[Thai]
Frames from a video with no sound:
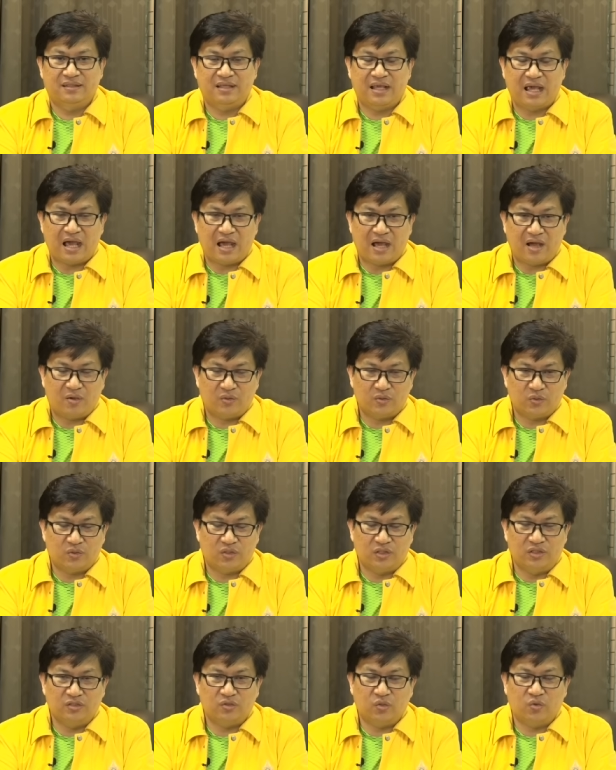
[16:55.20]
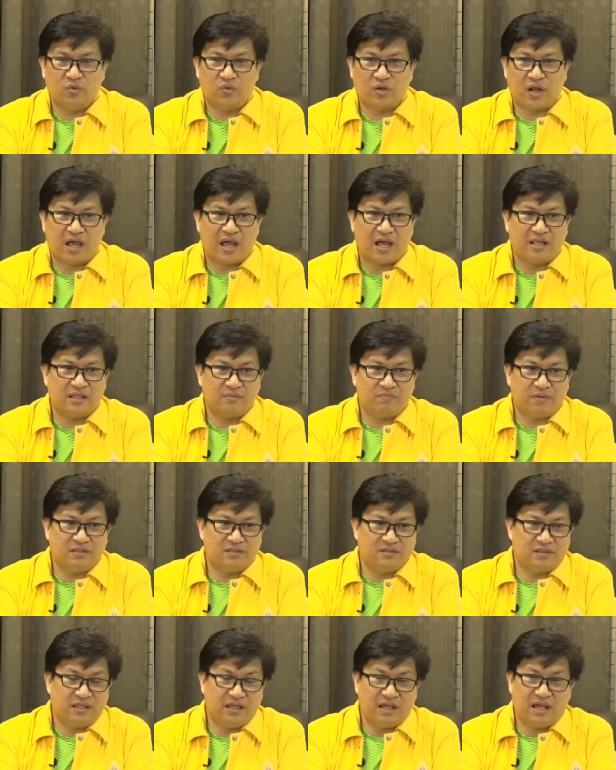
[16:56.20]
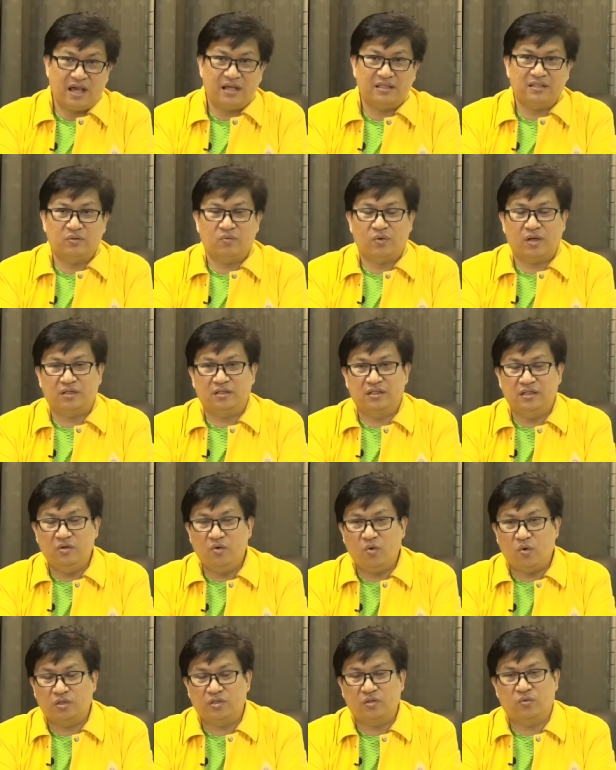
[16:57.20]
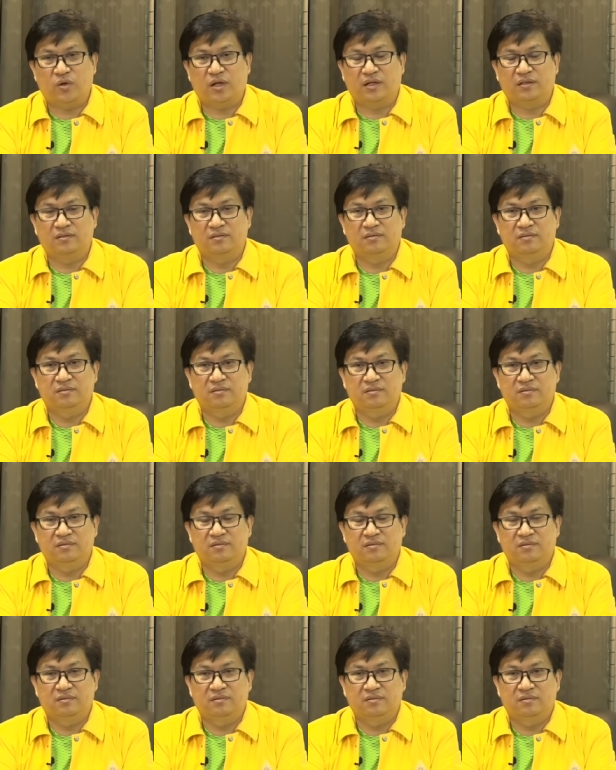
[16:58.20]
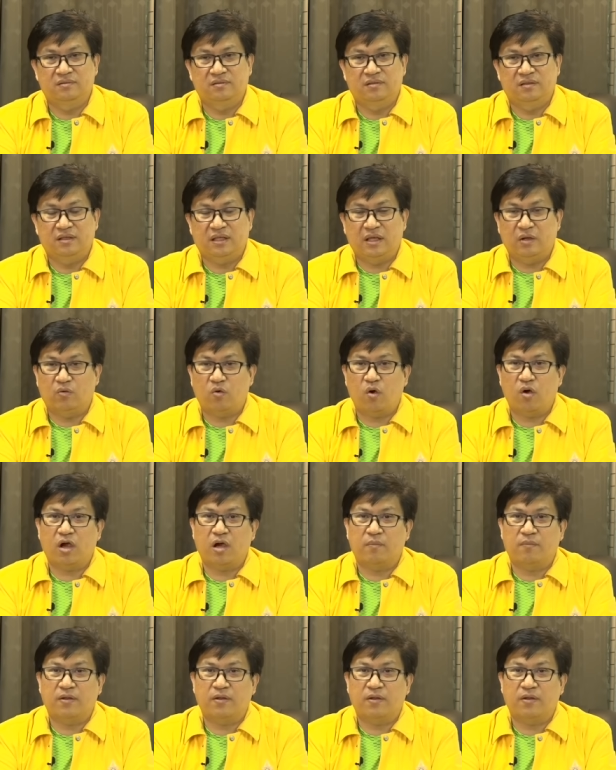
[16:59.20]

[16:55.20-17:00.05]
ยาวจนถึงสงขลาอาจจะเป็น สี่ห้า จังหวัดถึงหกจังหวัดเกี่ยวข้องกับ